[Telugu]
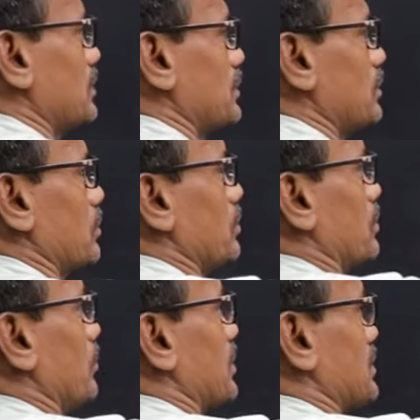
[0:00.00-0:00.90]
అండ్ సెషన్ టూ
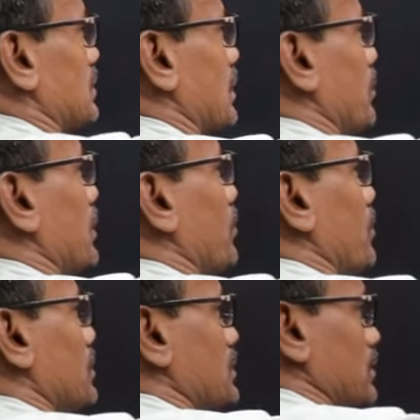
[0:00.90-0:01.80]
ఉంటుంది మరి సెషన్ వన్
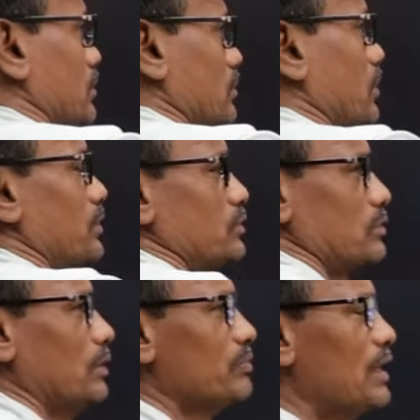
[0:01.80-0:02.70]
ఏముంటుంది సెషన్ టూ ఏముంటుంది
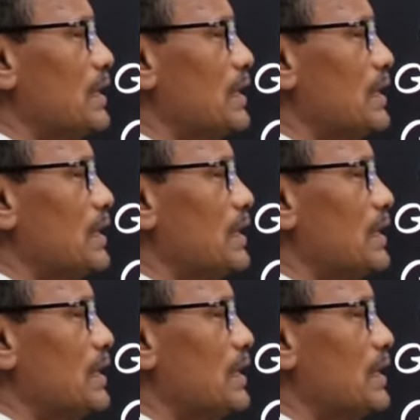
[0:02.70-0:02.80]
చూద్దాం